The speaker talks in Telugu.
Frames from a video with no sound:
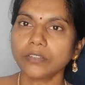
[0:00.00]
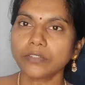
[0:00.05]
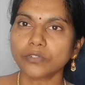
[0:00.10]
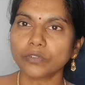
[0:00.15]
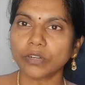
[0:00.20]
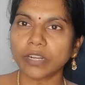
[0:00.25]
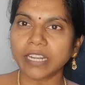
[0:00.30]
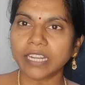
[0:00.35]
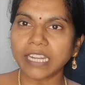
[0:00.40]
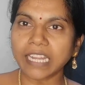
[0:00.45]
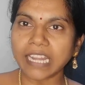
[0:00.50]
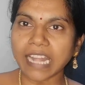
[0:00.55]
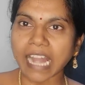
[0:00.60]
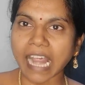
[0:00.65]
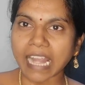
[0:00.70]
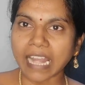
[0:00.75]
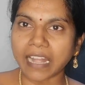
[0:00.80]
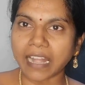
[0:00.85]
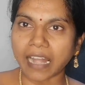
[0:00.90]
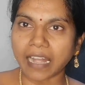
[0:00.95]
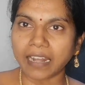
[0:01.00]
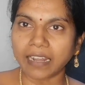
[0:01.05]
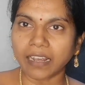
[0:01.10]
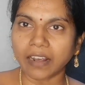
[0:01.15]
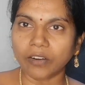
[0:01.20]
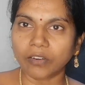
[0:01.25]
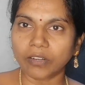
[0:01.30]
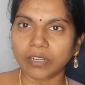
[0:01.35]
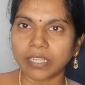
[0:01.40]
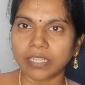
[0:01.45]
చూడండి నల్ల నల్లగా
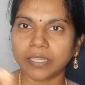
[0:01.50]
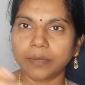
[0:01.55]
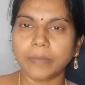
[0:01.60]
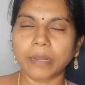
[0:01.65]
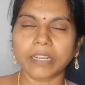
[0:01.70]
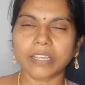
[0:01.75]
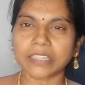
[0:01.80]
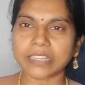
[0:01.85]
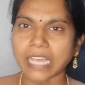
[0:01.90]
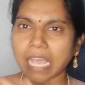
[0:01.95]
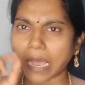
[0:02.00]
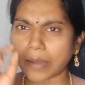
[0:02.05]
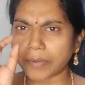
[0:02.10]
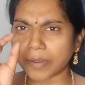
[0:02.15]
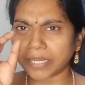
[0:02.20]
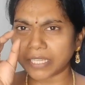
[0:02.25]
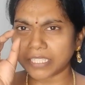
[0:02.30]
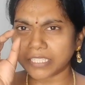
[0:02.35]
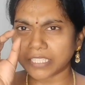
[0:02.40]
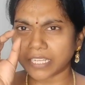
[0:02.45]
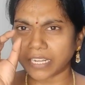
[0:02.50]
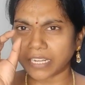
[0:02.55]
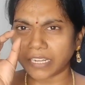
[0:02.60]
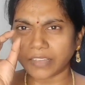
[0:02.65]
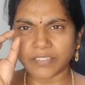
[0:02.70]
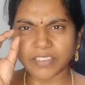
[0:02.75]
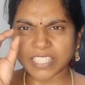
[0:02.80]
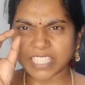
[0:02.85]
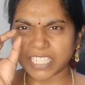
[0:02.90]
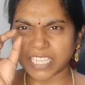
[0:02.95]
ఉంటుంది మనకు తామర గింజలు
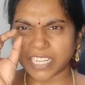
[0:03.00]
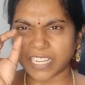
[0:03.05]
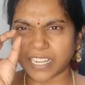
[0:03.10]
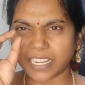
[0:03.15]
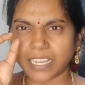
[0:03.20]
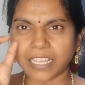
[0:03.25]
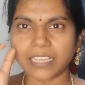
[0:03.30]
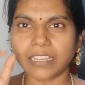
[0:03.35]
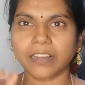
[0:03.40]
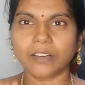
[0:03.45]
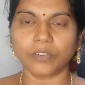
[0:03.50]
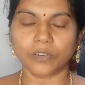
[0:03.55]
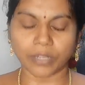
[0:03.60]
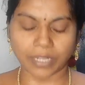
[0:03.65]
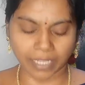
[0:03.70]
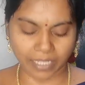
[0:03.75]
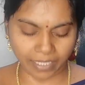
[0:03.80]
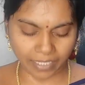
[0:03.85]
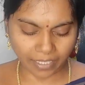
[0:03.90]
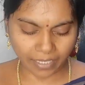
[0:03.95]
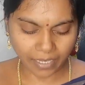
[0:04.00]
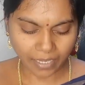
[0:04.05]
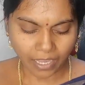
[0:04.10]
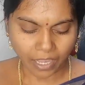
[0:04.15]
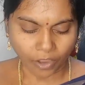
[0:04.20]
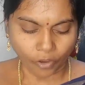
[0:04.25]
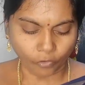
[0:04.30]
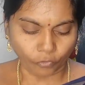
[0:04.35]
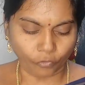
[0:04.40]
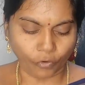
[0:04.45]
అనేవి చిన్నగా ఉంటాయి
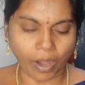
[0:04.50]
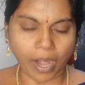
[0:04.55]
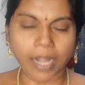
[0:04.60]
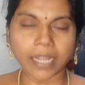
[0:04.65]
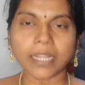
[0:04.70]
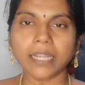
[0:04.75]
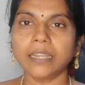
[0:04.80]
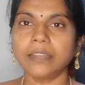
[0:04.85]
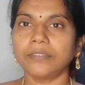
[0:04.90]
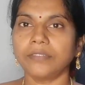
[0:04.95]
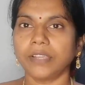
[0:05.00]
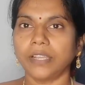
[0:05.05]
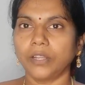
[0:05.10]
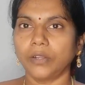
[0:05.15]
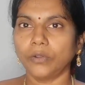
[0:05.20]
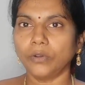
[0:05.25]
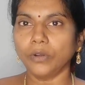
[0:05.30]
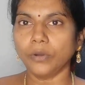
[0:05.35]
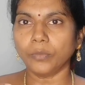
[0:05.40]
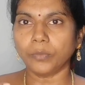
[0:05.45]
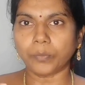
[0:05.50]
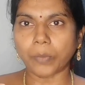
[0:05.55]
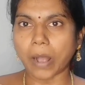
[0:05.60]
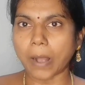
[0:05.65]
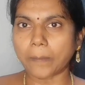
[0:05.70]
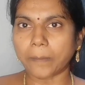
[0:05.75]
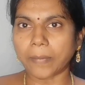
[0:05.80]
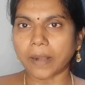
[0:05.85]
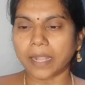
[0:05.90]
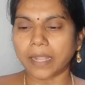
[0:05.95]
వాటిని వీళ్ళు
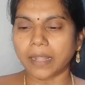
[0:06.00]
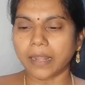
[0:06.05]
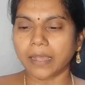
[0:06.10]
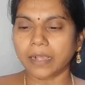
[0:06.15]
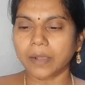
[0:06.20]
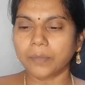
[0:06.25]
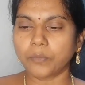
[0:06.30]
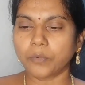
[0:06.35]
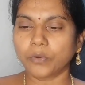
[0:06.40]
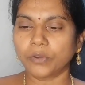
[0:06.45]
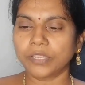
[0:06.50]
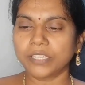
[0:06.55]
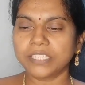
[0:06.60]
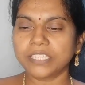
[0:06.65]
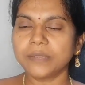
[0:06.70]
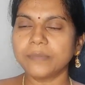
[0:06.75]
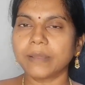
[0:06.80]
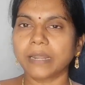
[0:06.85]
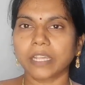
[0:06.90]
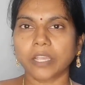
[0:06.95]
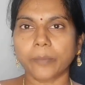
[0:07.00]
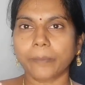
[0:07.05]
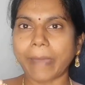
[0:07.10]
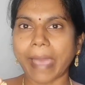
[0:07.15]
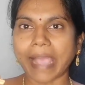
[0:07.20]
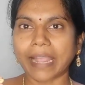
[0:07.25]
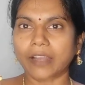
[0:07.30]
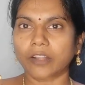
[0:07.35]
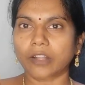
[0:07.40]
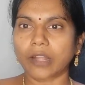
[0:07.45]
పాప్కార్న్ లాగా పొరిచి మనకు
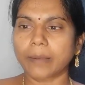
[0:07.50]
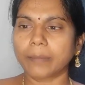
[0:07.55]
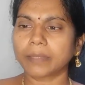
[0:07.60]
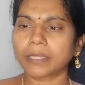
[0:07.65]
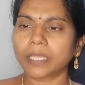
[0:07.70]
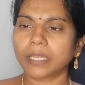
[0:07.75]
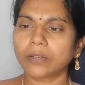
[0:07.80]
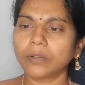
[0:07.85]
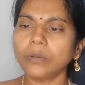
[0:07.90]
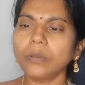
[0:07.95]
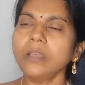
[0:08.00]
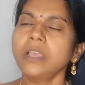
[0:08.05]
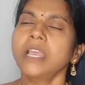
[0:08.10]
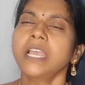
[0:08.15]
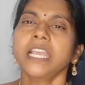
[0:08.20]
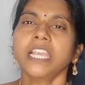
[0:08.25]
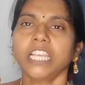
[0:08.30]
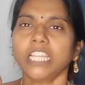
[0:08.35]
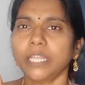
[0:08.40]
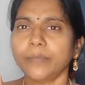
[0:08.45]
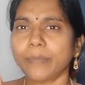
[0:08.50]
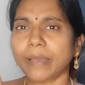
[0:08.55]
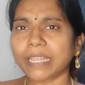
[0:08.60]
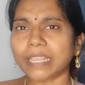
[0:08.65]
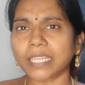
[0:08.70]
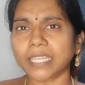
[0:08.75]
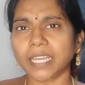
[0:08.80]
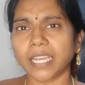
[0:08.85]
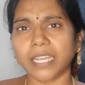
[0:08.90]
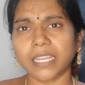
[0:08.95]
ప్యాకెట్లు అమ్ముతారు ఇది
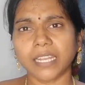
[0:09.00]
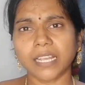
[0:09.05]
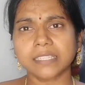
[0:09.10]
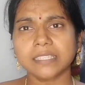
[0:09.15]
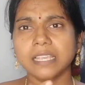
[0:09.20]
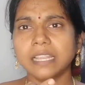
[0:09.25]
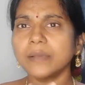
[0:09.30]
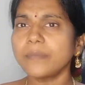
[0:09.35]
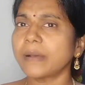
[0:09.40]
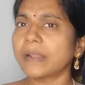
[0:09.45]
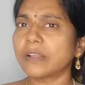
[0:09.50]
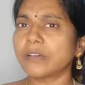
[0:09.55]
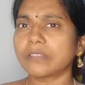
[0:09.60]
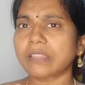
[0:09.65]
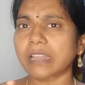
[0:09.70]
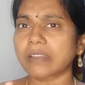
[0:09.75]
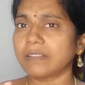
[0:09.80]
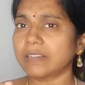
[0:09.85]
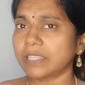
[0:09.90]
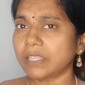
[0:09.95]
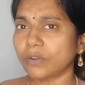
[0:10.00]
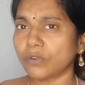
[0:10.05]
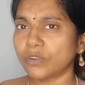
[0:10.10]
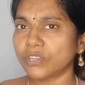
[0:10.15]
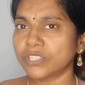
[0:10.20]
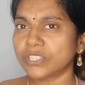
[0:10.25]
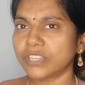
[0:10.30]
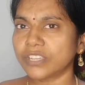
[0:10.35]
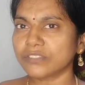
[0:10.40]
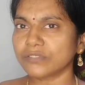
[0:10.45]
మెత్తగా అయినా సరే మనం తర్వాత
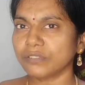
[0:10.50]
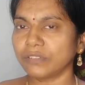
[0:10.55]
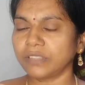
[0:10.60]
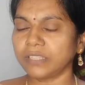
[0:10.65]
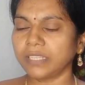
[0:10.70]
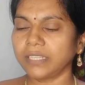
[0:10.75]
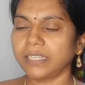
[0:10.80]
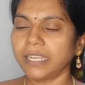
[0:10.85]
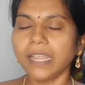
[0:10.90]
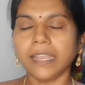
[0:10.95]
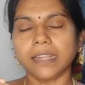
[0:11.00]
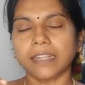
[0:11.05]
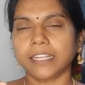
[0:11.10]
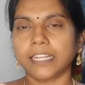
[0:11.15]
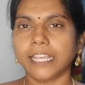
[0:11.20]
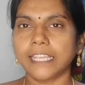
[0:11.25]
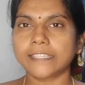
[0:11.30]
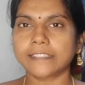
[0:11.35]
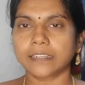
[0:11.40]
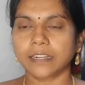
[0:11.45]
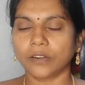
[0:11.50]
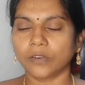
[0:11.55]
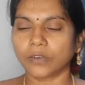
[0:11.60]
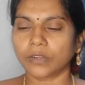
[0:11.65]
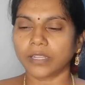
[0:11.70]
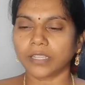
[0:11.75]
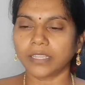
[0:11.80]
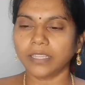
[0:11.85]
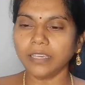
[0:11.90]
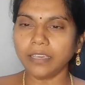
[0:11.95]
రోస్ట్ చేసుకొని తింటే టేస్ట్గా
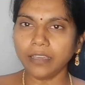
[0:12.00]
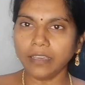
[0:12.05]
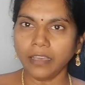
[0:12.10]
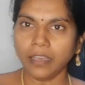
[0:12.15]
ఉంటుంది